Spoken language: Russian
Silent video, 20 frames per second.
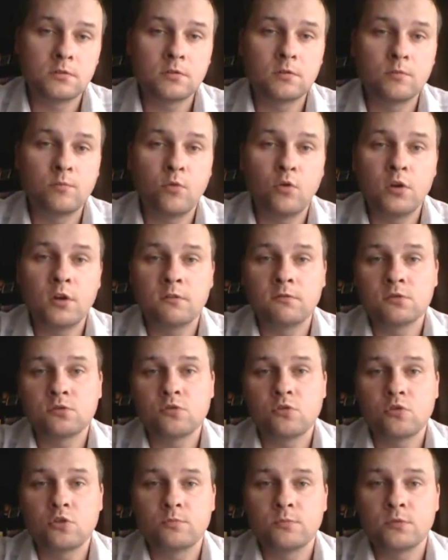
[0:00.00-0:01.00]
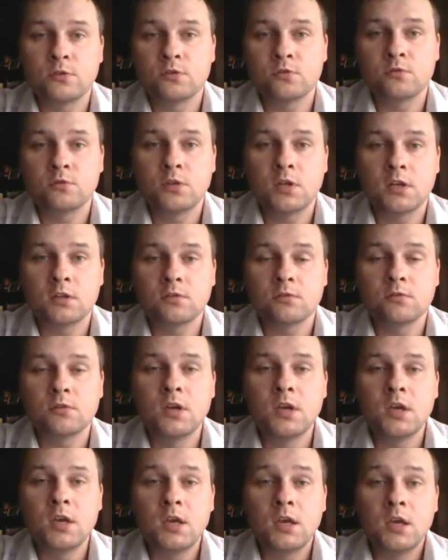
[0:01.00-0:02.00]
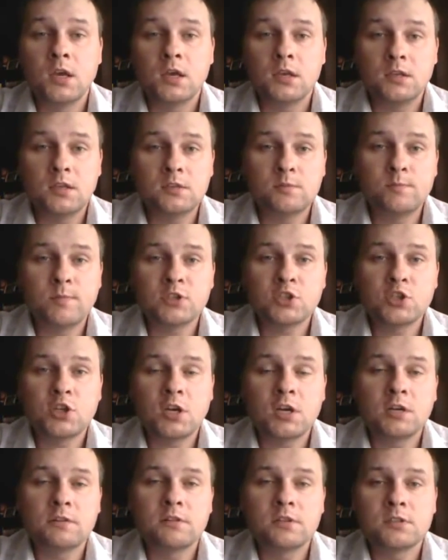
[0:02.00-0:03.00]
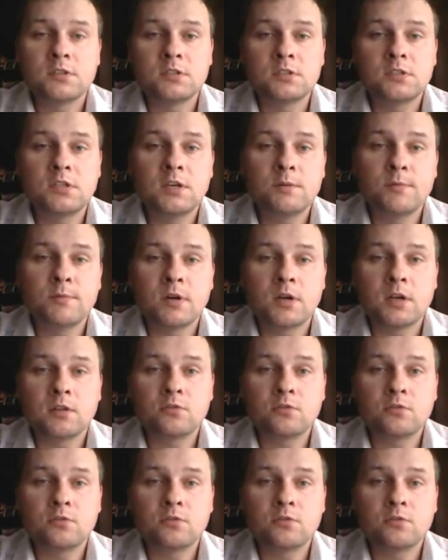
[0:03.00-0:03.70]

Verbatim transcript: к более высокому результату. Есть пошаговая система,